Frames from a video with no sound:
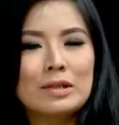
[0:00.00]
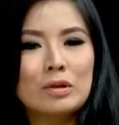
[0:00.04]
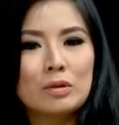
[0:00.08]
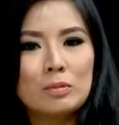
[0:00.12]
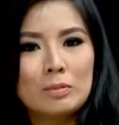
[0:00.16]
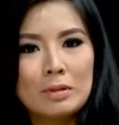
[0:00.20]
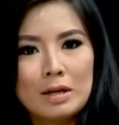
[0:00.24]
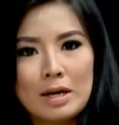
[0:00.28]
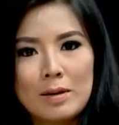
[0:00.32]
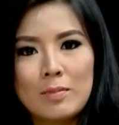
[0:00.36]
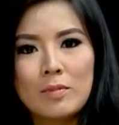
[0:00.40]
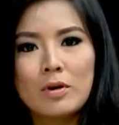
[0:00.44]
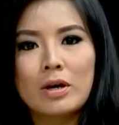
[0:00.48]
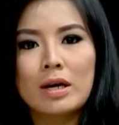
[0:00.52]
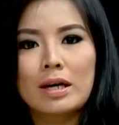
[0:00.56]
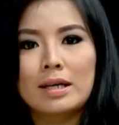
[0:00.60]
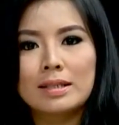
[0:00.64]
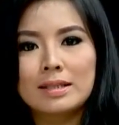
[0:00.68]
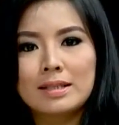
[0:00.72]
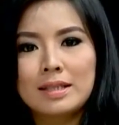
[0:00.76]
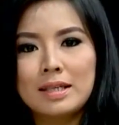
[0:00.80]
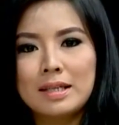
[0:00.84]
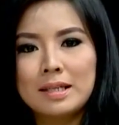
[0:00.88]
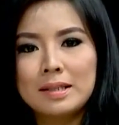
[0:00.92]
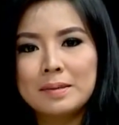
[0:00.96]
Rumah
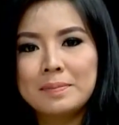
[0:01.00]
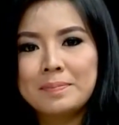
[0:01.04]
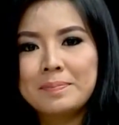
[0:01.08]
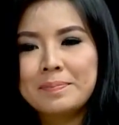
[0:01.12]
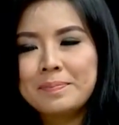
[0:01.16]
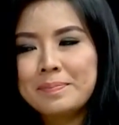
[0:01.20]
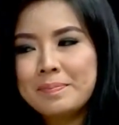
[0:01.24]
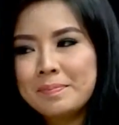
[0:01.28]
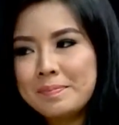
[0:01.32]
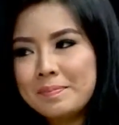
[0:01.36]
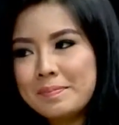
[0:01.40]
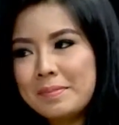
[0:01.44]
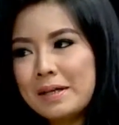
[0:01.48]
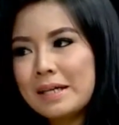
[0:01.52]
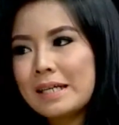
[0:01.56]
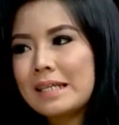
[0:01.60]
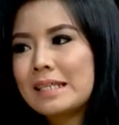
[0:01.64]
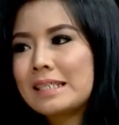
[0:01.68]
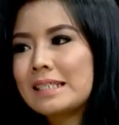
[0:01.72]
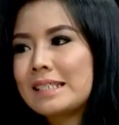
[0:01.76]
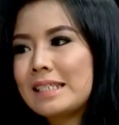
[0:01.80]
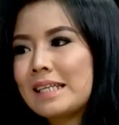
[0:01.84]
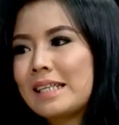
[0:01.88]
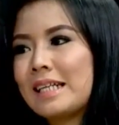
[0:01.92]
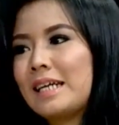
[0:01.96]
Demokrasi.
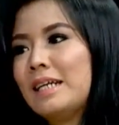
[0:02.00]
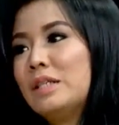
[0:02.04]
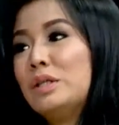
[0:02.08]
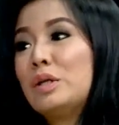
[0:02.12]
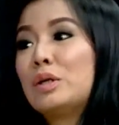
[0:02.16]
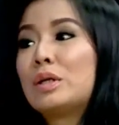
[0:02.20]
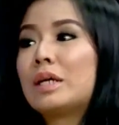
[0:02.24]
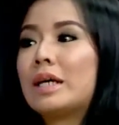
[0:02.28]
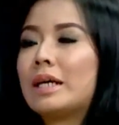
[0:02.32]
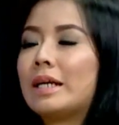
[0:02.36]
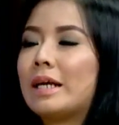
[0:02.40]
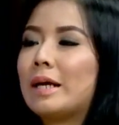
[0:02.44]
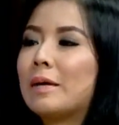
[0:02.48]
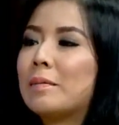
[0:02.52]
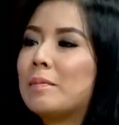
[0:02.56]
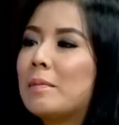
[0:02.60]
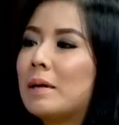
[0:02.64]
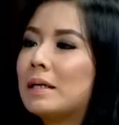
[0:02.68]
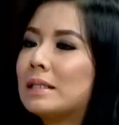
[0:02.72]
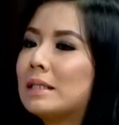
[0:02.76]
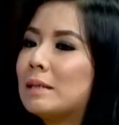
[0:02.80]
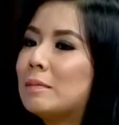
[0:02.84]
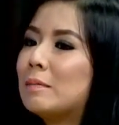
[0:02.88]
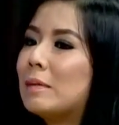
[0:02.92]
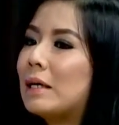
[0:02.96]
Paras kita lanjutkan ya,
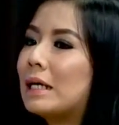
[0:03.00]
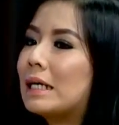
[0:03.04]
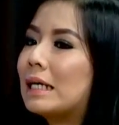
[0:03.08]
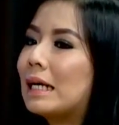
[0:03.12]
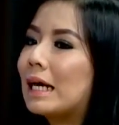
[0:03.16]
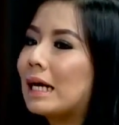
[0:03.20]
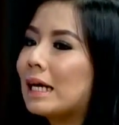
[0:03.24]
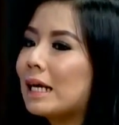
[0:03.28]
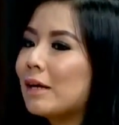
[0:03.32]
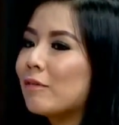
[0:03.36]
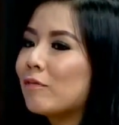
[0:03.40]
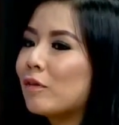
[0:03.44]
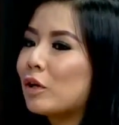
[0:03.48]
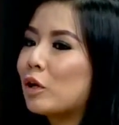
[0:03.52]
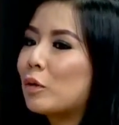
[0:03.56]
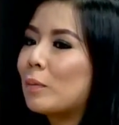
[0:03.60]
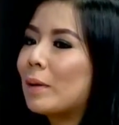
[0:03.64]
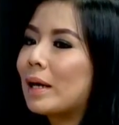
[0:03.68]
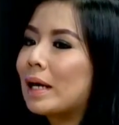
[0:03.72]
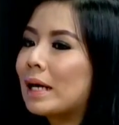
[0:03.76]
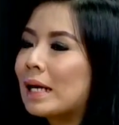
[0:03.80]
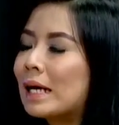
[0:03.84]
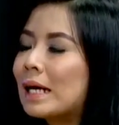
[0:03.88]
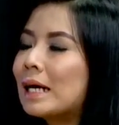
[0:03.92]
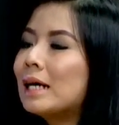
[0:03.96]
masih mengenai
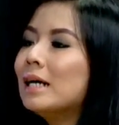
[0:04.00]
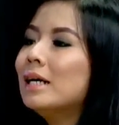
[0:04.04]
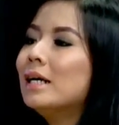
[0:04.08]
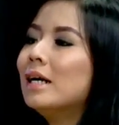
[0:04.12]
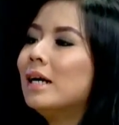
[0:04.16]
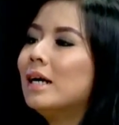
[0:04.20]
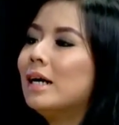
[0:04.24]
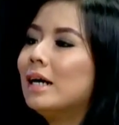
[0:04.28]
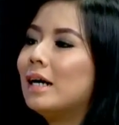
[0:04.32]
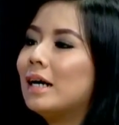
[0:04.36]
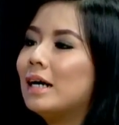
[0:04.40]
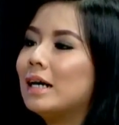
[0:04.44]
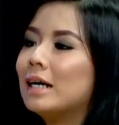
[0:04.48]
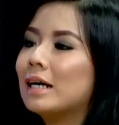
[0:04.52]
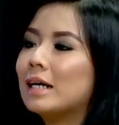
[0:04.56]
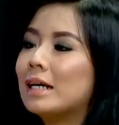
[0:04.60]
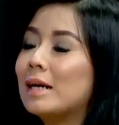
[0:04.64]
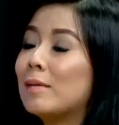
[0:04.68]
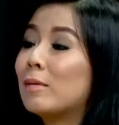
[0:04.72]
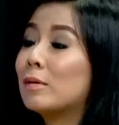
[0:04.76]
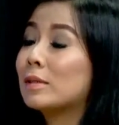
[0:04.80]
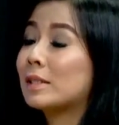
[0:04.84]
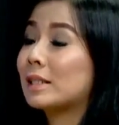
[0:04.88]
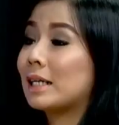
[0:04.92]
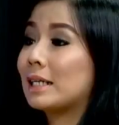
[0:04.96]
fenomena uh,
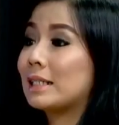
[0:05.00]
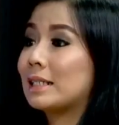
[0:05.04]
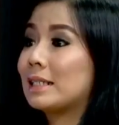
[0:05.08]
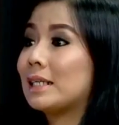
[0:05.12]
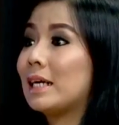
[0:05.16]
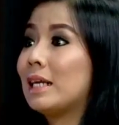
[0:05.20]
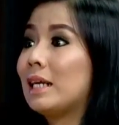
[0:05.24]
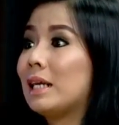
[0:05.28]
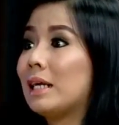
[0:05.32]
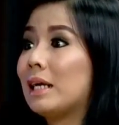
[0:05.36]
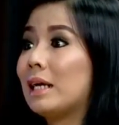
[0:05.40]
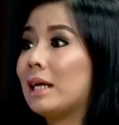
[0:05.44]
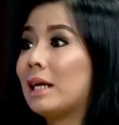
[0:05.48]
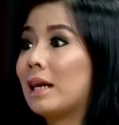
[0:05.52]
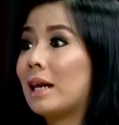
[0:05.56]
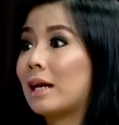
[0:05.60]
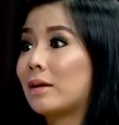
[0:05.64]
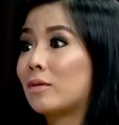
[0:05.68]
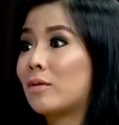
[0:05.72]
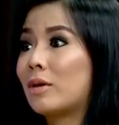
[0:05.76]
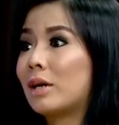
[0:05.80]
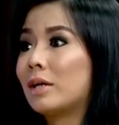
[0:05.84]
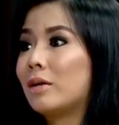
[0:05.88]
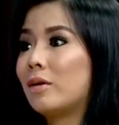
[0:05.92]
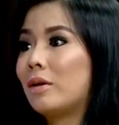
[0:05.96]
demonstrasi yang
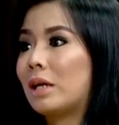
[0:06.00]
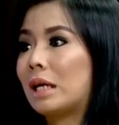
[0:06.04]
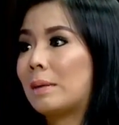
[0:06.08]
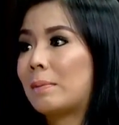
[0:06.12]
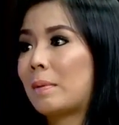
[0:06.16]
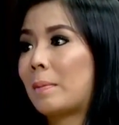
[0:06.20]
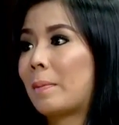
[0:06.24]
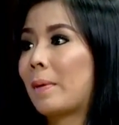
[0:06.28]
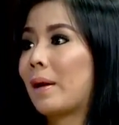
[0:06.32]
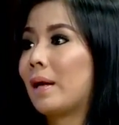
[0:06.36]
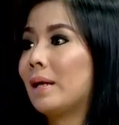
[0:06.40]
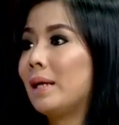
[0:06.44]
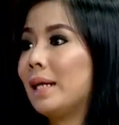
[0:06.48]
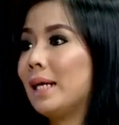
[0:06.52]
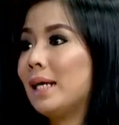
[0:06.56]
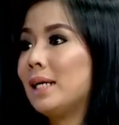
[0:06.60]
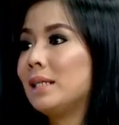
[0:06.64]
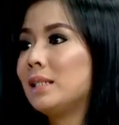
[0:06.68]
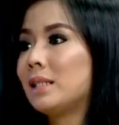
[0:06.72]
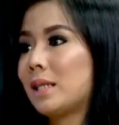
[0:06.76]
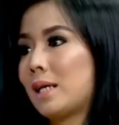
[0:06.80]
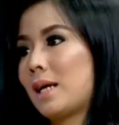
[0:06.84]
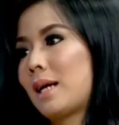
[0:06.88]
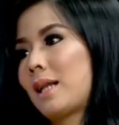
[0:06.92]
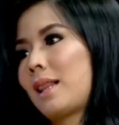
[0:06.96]
dilakukan oleh PPAD
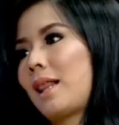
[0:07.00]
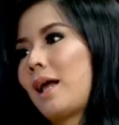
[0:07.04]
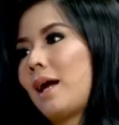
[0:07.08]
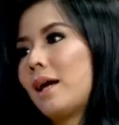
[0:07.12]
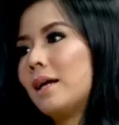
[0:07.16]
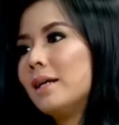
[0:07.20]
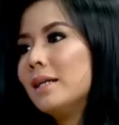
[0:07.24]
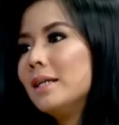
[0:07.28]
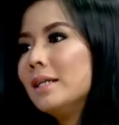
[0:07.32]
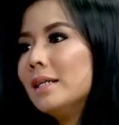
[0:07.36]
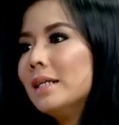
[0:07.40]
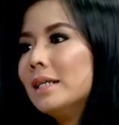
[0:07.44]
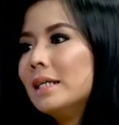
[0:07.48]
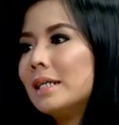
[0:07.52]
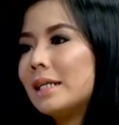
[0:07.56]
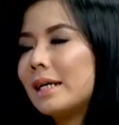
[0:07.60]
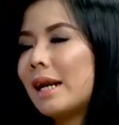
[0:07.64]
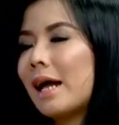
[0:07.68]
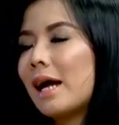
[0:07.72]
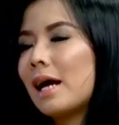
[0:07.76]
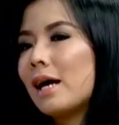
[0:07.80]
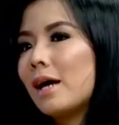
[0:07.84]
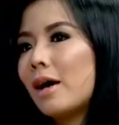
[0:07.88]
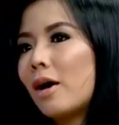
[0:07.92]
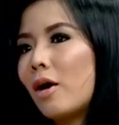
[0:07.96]
Jakarta.
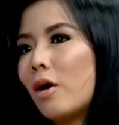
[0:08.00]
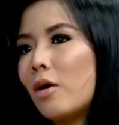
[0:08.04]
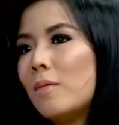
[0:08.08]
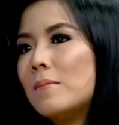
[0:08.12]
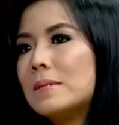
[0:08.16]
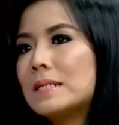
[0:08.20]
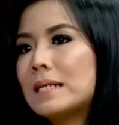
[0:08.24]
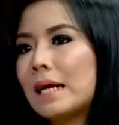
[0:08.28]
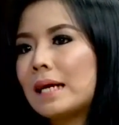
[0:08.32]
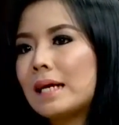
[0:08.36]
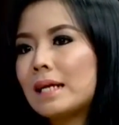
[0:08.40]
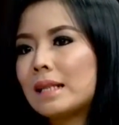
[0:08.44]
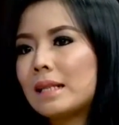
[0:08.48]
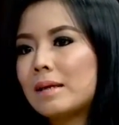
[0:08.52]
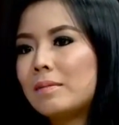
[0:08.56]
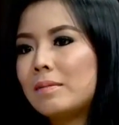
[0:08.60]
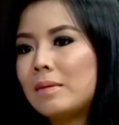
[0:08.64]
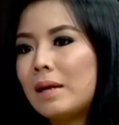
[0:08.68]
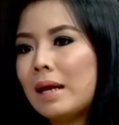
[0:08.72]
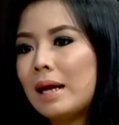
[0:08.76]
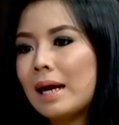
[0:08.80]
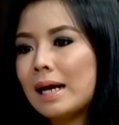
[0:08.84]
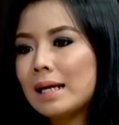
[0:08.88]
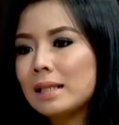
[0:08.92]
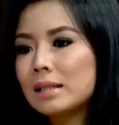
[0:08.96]
Nah, kalau misalnya kita
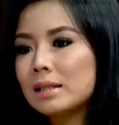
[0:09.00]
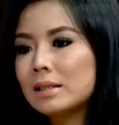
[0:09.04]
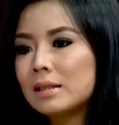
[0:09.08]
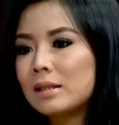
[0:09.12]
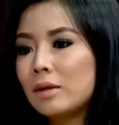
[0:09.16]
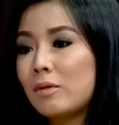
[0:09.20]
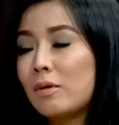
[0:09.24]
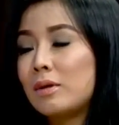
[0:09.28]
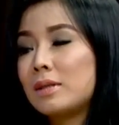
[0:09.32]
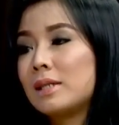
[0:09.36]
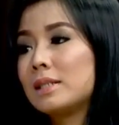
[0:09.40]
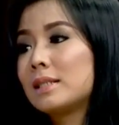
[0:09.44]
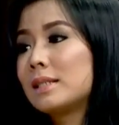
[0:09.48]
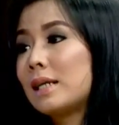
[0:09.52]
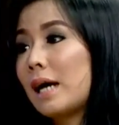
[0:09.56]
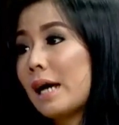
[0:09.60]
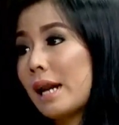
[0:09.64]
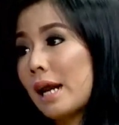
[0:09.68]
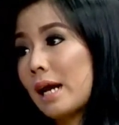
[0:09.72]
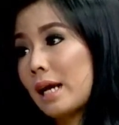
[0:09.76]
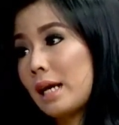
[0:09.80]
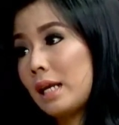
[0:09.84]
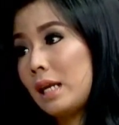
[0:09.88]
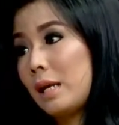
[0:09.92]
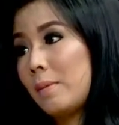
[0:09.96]
melihat situasi
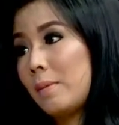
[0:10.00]
sekarang ini,